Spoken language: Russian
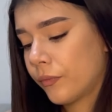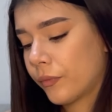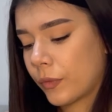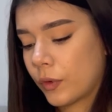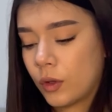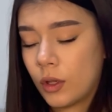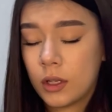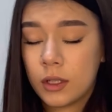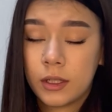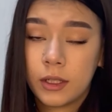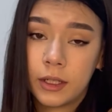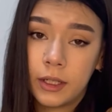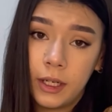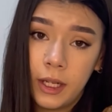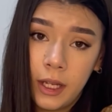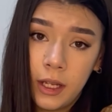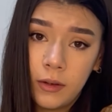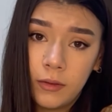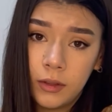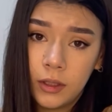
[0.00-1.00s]
Так,
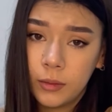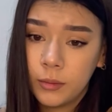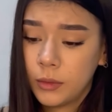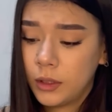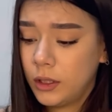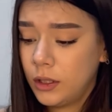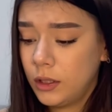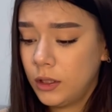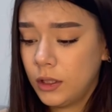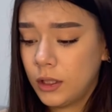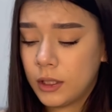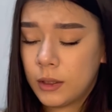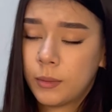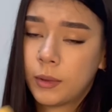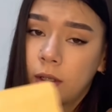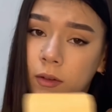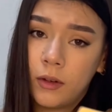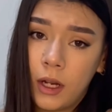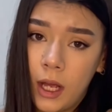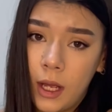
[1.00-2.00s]
заклеиваем и
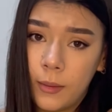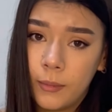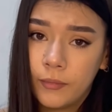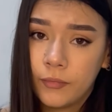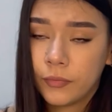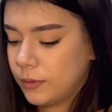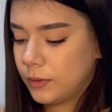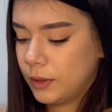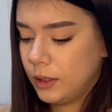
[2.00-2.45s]
отправляем.